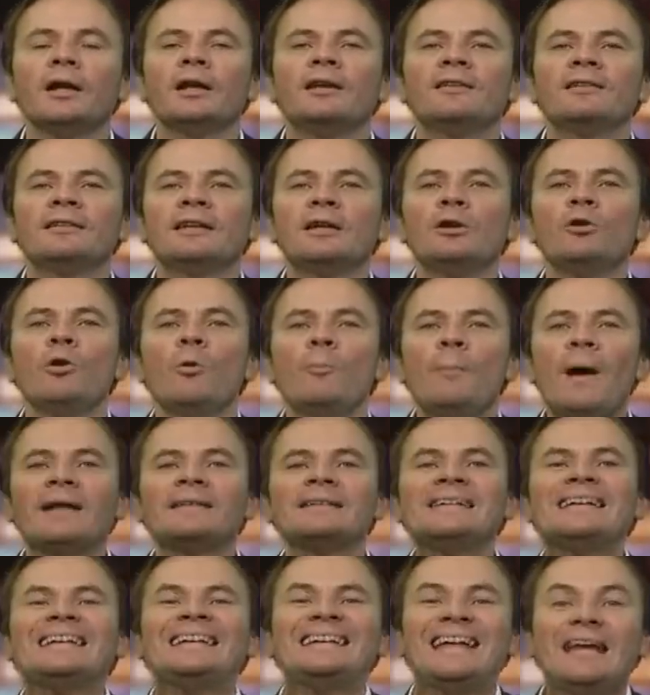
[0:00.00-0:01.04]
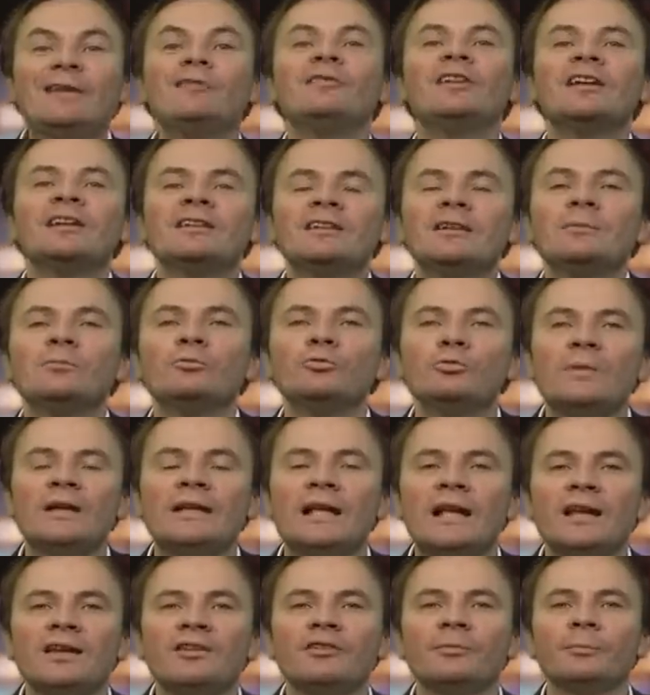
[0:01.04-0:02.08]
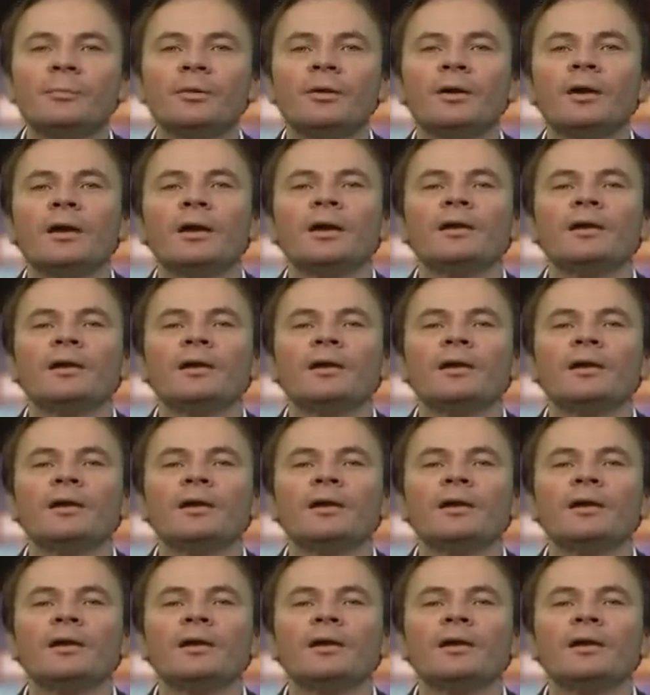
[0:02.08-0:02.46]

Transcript: c'est le parti des victimes du bénalisme,